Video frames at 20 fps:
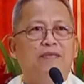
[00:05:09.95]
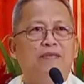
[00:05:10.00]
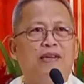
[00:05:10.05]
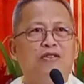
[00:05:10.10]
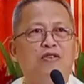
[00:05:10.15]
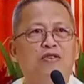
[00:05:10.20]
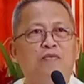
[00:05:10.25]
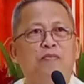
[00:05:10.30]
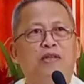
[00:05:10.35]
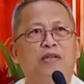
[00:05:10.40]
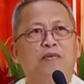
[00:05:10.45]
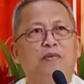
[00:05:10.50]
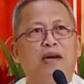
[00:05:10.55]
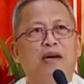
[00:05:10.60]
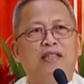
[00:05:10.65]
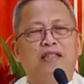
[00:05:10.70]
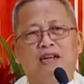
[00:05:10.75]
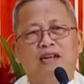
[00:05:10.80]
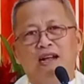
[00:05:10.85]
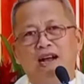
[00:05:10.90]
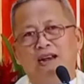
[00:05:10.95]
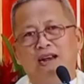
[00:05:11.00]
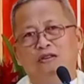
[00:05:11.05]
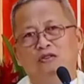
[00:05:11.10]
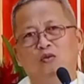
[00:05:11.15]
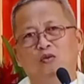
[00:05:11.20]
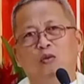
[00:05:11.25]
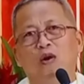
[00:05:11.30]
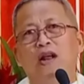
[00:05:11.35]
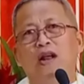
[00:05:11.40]
matod pas mga
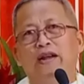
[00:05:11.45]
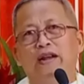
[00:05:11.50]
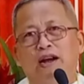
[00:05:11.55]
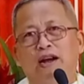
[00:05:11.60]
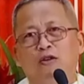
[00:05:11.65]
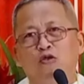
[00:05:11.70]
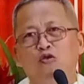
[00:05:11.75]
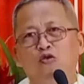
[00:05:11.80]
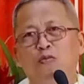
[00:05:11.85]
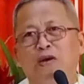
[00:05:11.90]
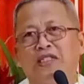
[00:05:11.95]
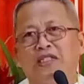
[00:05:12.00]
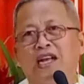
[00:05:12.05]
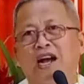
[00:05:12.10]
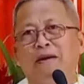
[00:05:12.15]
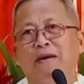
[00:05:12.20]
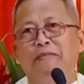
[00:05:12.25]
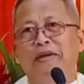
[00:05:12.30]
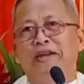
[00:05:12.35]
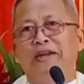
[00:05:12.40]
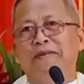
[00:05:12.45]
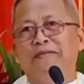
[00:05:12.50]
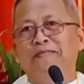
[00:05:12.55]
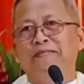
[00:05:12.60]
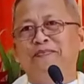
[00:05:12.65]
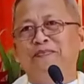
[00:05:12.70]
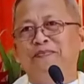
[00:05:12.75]
Tagalog wala na akong masabi